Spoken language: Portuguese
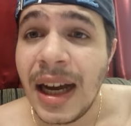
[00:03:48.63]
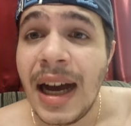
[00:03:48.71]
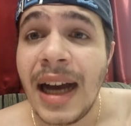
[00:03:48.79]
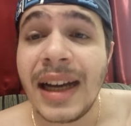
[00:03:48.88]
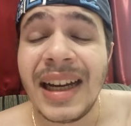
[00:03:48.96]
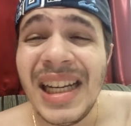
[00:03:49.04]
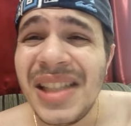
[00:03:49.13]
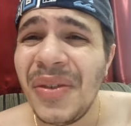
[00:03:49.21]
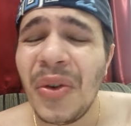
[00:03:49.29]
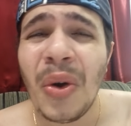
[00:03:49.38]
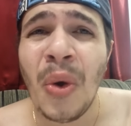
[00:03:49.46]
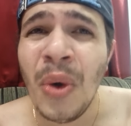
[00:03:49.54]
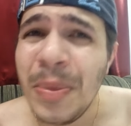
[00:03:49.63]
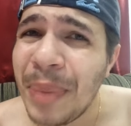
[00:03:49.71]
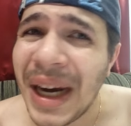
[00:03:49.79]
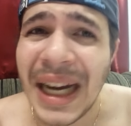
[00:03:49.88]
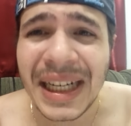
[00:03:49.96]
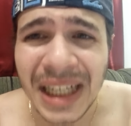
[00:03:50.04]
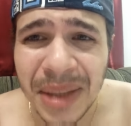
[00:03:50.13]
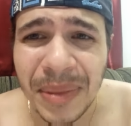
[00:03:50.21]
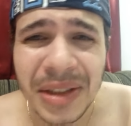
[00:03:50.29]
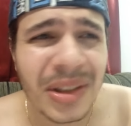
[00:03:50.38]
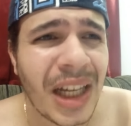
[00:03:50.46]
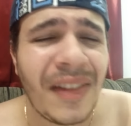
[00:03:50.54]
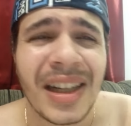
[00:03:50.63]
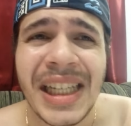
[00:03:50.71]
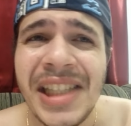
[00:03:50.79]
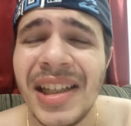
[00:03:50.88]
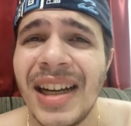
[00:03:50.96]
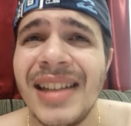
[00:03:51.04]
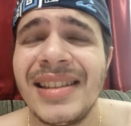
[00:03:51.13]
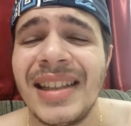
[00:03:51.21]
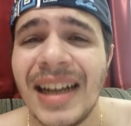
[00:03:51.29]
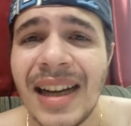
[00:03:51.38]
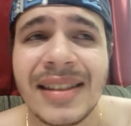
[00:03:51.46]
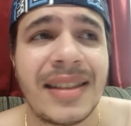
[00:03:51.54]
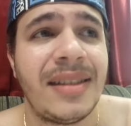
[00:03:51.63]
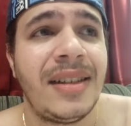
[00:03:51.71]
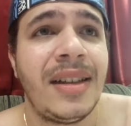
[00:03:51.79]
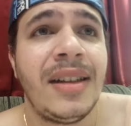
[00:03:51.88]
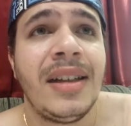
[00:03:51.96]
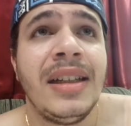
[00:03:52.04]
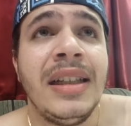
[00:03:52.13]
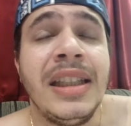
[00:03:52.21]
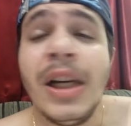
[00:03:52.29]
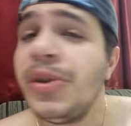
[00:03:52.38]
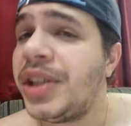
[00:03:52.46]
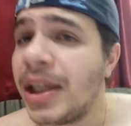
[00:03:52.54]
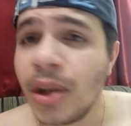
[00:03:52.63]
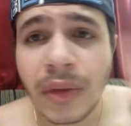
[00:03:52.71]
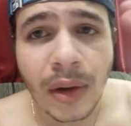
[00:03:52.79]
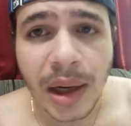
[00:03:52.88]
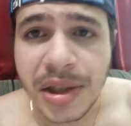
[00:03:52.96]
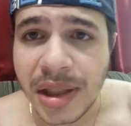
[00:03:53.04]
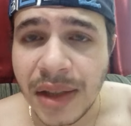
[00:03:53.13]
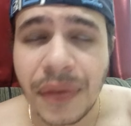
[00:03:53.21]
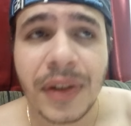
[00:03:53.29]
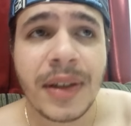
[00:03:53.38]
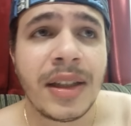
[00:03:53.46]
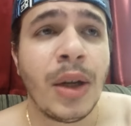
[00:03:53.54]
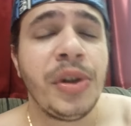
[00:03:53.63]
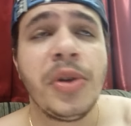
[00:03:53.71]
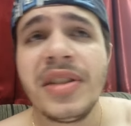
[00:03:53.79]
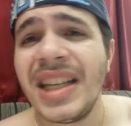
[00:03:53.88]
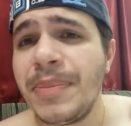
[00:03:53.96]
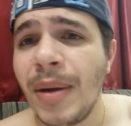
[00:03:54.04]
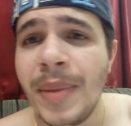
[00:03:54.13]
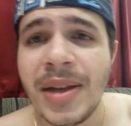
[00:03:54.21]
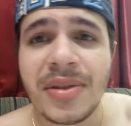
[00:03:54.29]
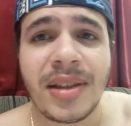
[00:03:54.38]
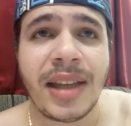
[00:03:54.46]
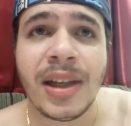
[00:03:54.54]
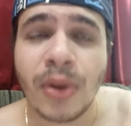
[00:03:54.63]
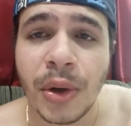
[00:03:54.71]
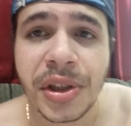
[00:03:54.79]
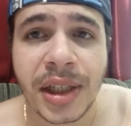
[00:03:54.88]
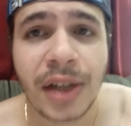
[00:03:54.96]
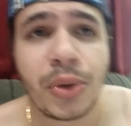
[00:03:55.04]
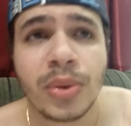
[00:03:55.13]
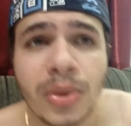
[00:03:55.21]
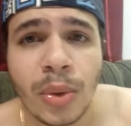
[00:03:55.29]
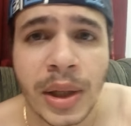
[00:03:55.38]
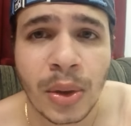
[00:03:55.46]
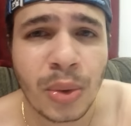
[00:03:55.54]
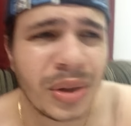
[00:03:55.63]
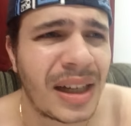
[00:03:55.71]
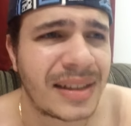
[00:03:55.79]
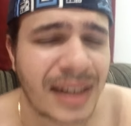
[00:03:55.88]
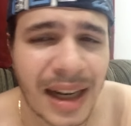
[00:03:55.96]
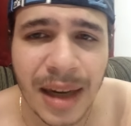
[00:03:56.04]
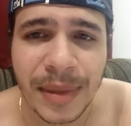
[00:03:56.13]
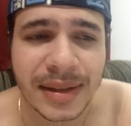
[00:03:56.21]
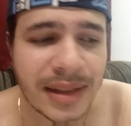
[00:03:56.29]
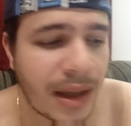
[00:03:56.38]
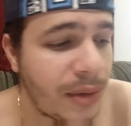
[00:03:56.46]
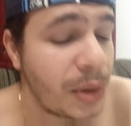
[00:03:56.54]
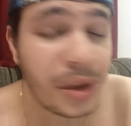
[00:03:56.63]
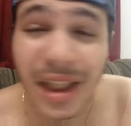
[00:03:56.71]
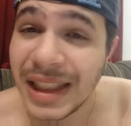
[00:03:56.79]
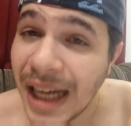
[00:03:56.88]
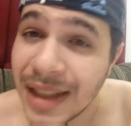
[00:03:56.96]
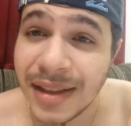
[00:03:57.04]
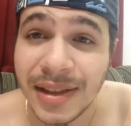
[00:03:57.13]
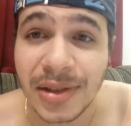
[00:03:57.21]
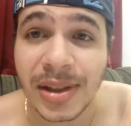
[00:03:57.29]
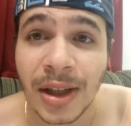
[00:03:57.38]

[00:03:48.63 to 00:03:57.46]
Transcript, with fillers: A Cris ficou ruim pra caramba, não dava hit aquela desgraça. Não tinha luva ou artife, não tinha os equipamentos que tem hoje que ajudam no recuo das armas tal, não tinha nada disso.